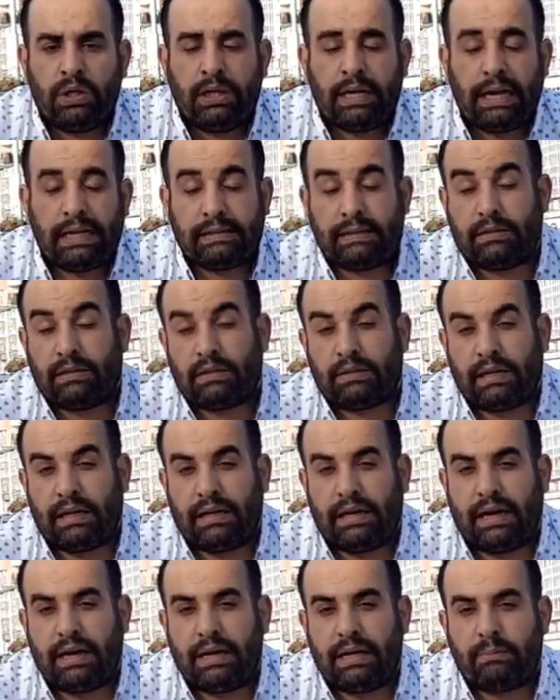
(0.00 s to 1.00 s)
حتى
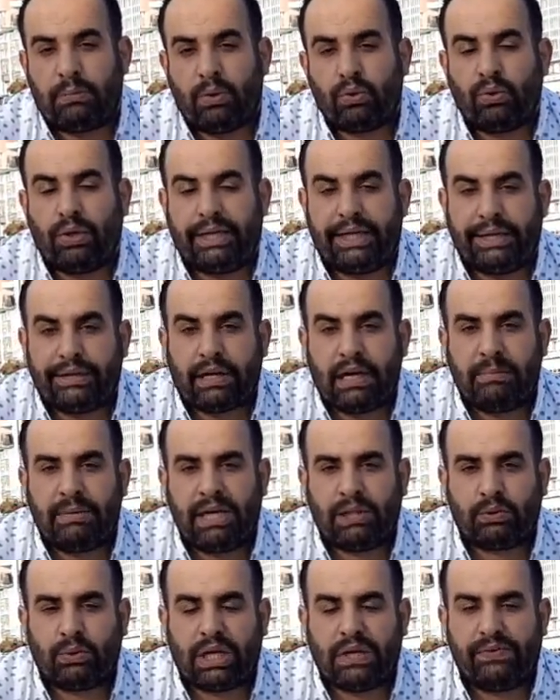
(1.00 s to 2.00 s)
تطلع على موضوع
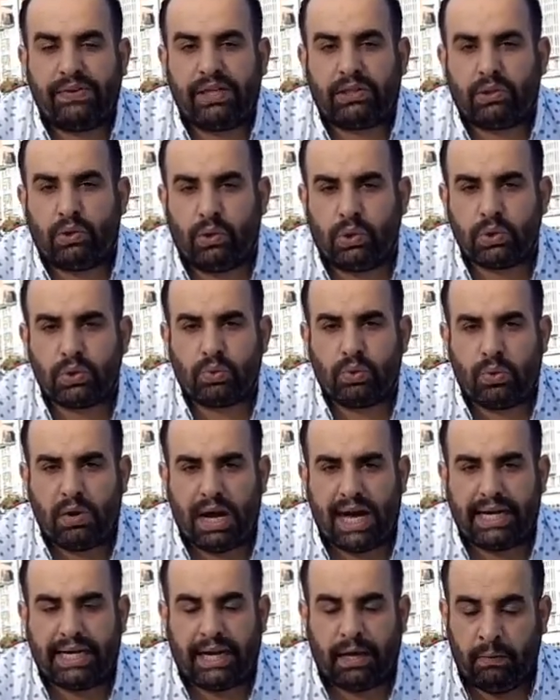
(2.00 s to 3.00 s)
الاقامات وكيفيه الحصول
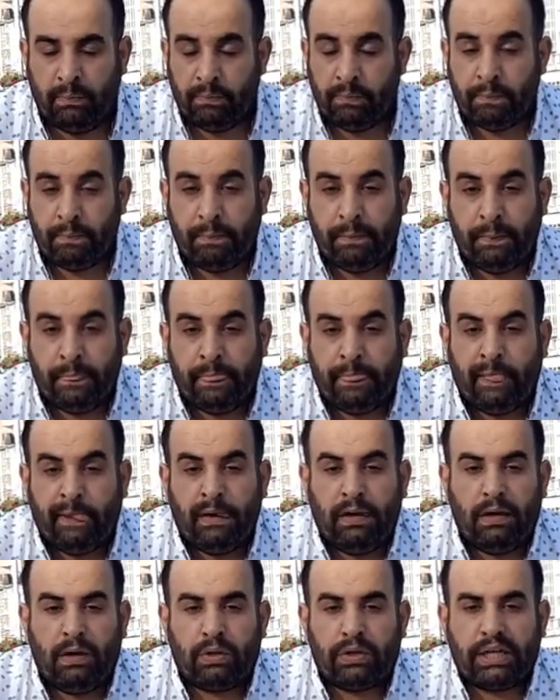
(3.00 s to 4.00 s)
عليها
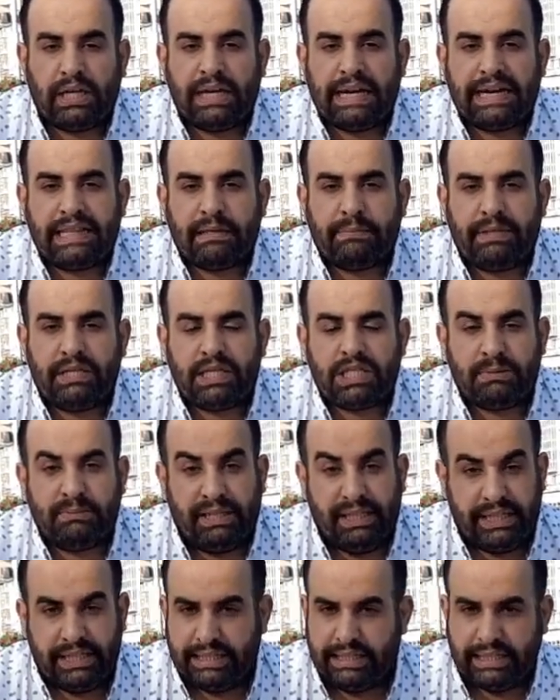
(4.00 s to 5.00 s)
اوكي هذا بالنسبه
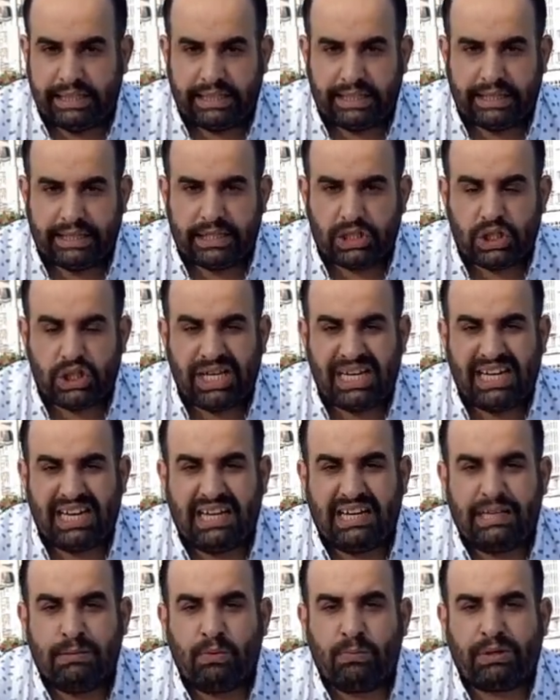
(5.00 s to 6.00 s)
للاشياء
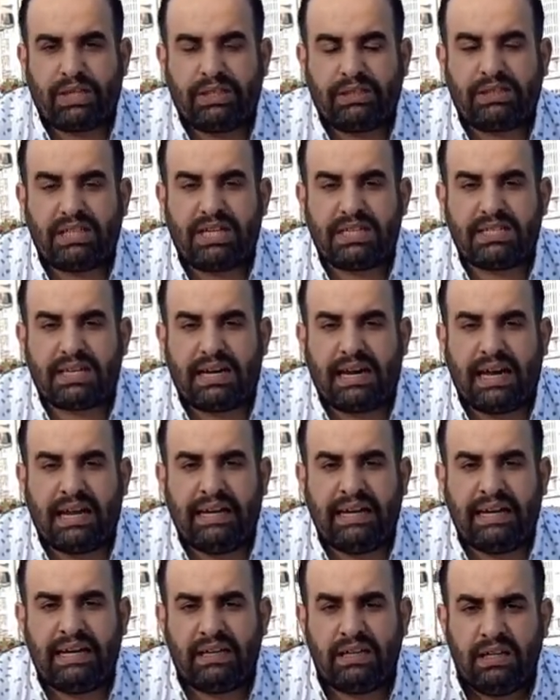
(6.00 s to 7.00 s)
اللي ممكن تحصل
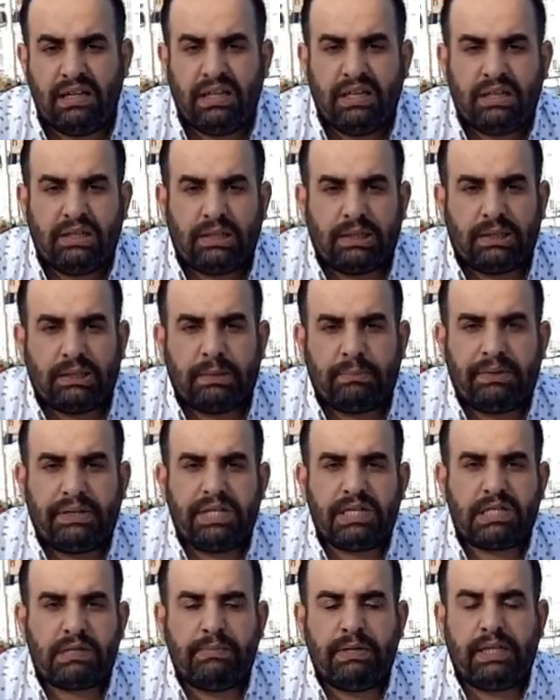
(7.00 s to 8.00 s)
عليها آه،
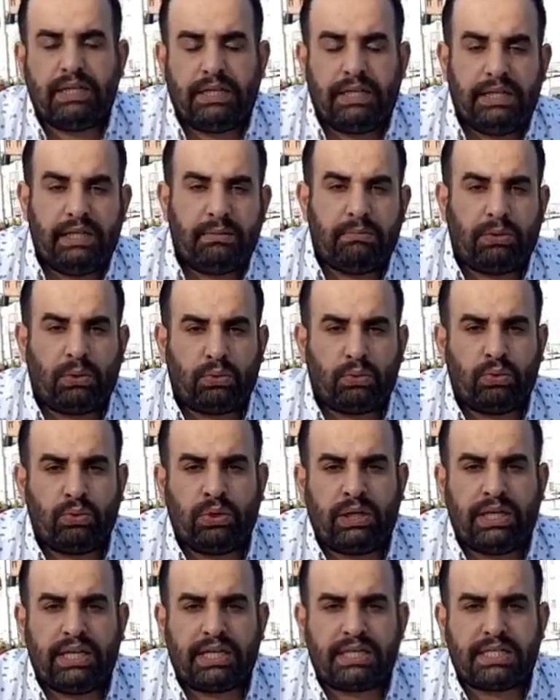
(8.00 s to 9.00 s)
بالنسبه
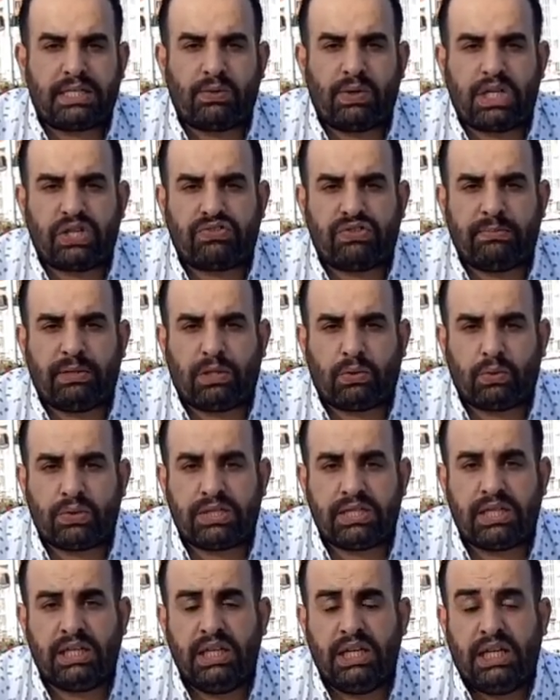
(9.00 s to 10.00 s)
لموضوع الزواج في
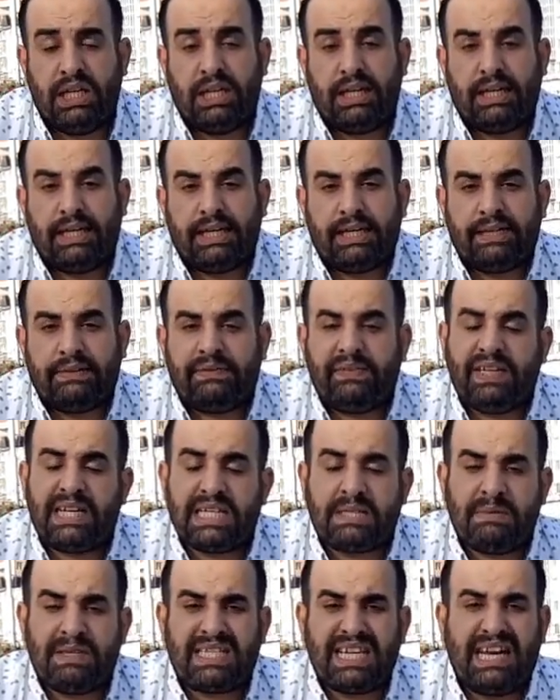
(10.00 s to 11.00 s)
بيلاروسيا آه، في
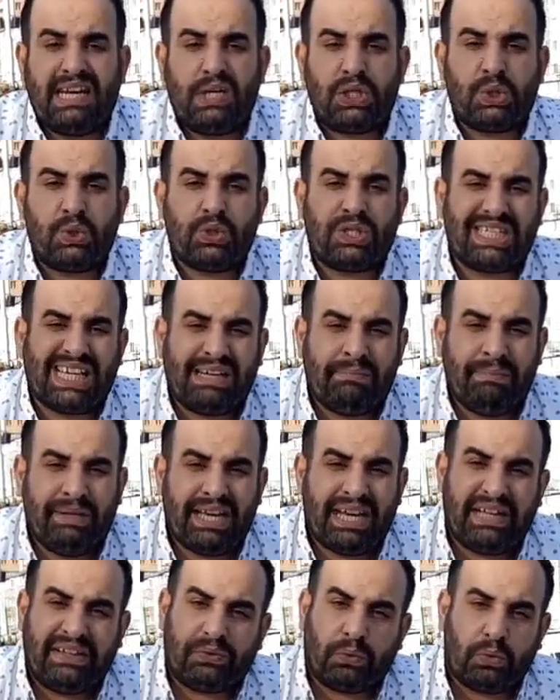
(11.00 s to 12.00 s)
ناس بيسالني شو
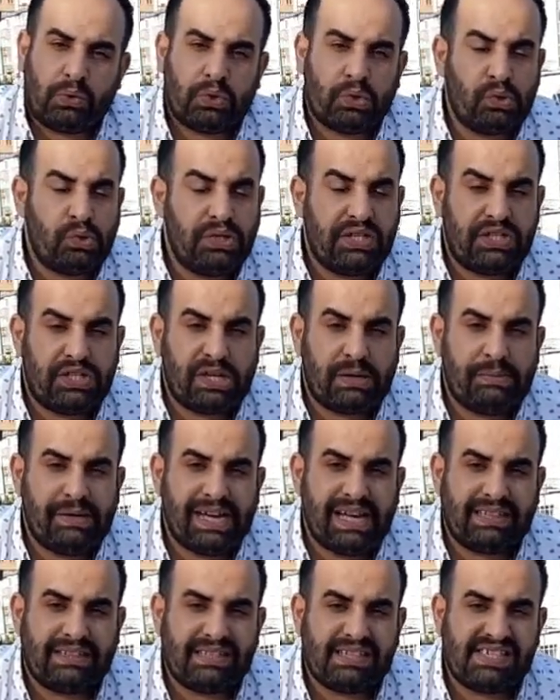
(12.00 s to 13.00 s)
السلبيات وشو
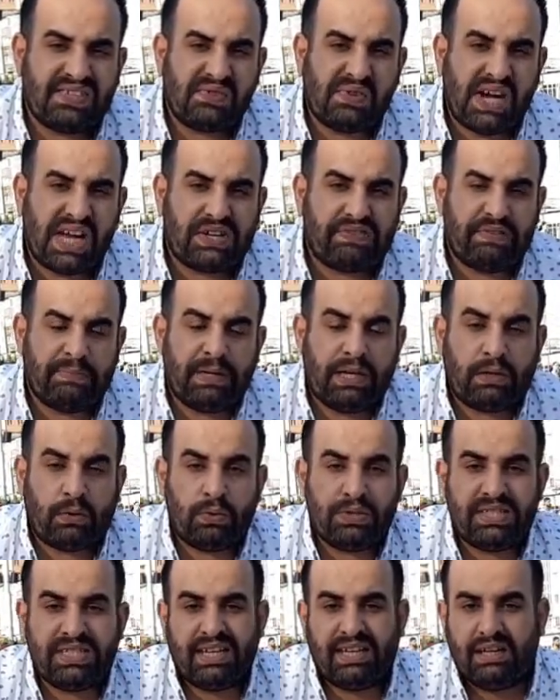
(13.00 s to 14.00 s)
ايجابيات الزواج في
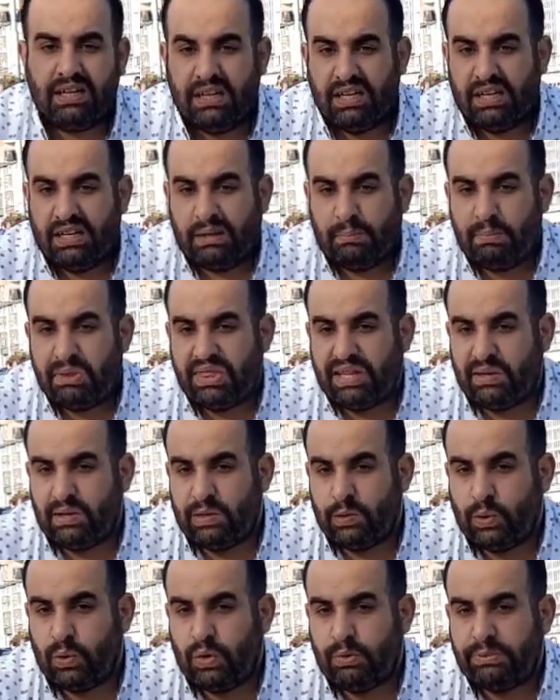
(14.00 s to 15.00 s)
بيلاروسيا
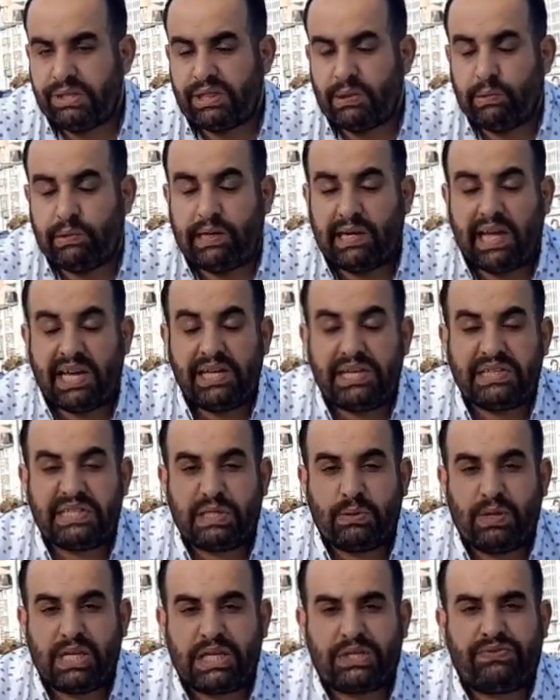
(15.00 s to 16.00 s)
مثل مثل اي
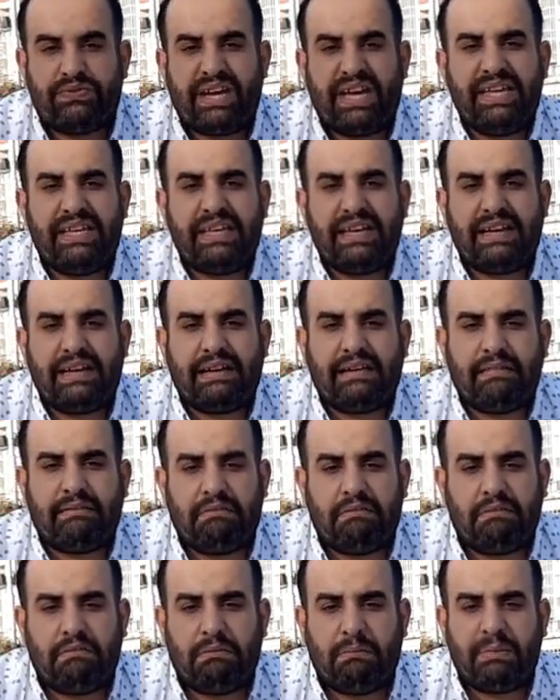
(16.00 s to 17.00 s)
زواج في اي
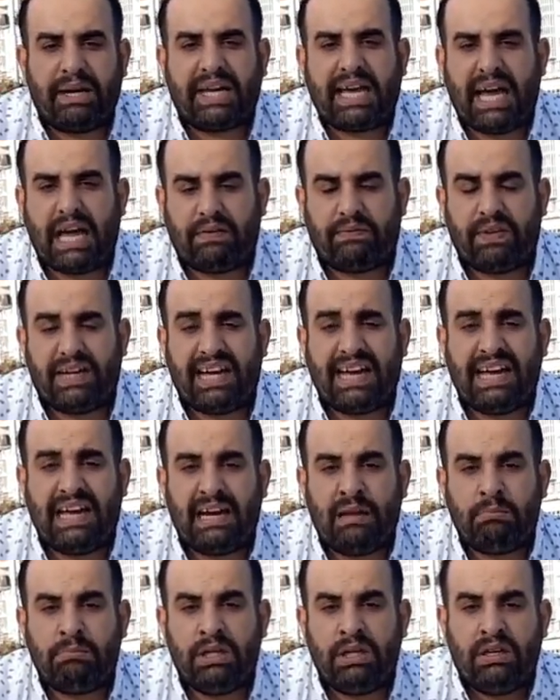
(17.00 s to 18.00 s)
مكان في
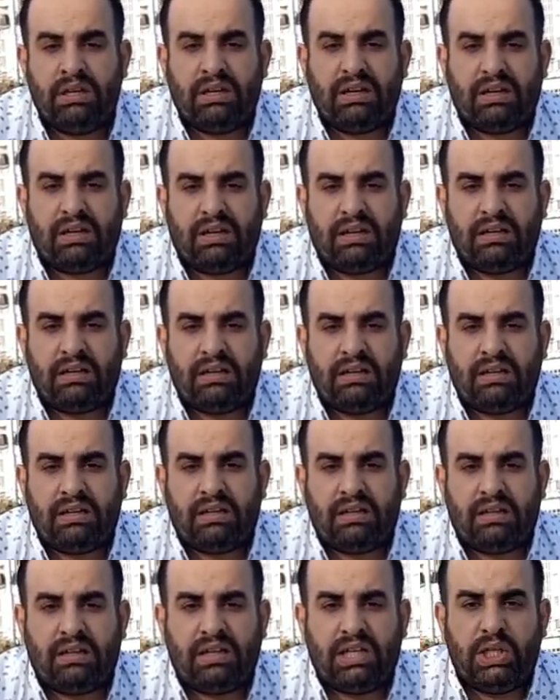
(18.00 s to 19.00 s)
العالم
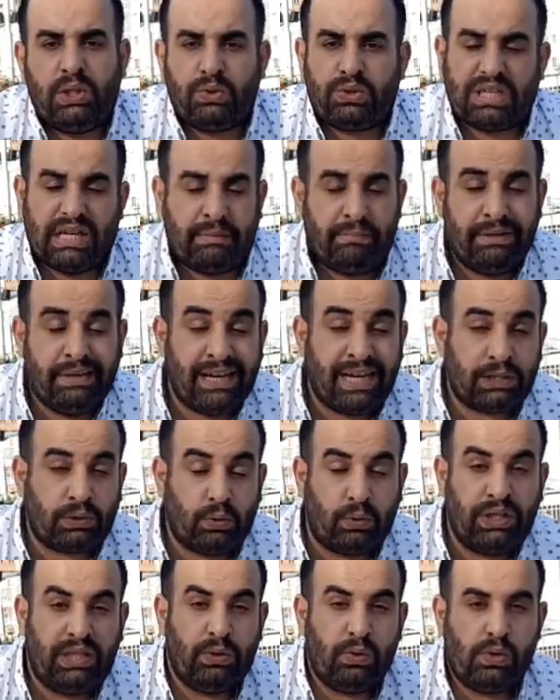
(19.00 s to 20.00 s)
آه، له سلبياته
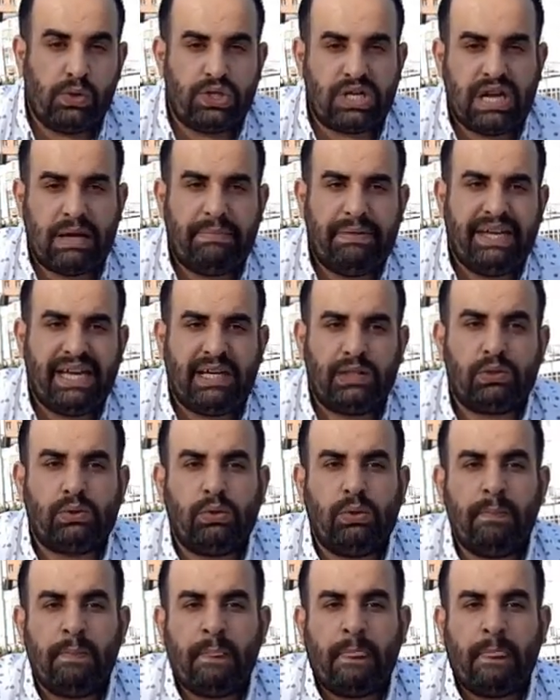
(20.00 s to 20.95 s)
وله ايجابياته